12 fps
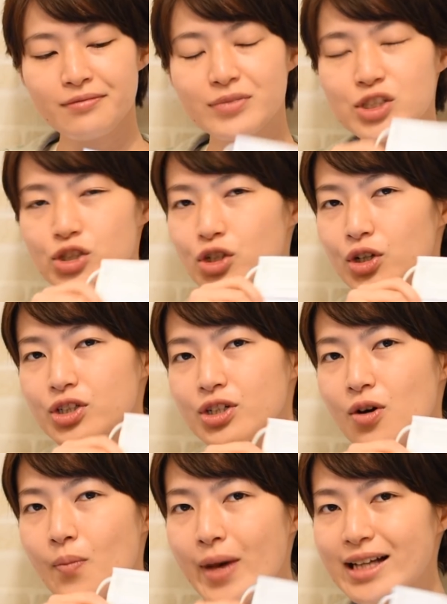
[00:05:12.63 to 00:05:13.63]
まあ、
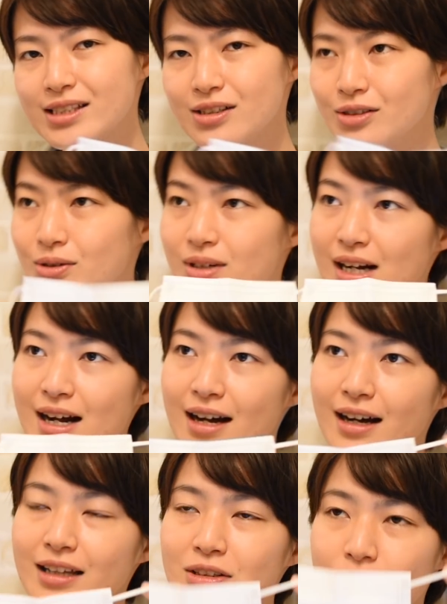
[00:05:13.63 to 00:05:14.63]
surgical mask と
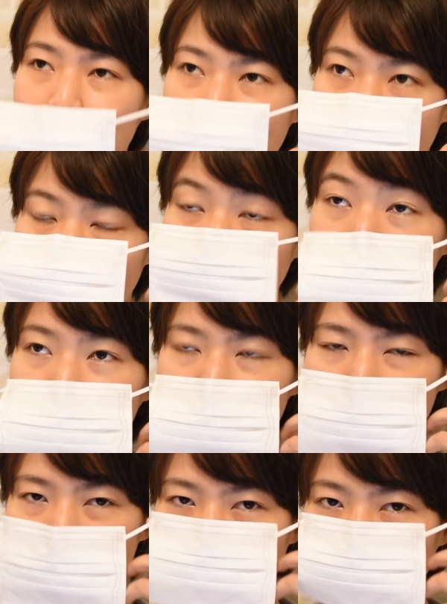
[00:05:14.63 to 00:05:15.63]
かあとは日本人の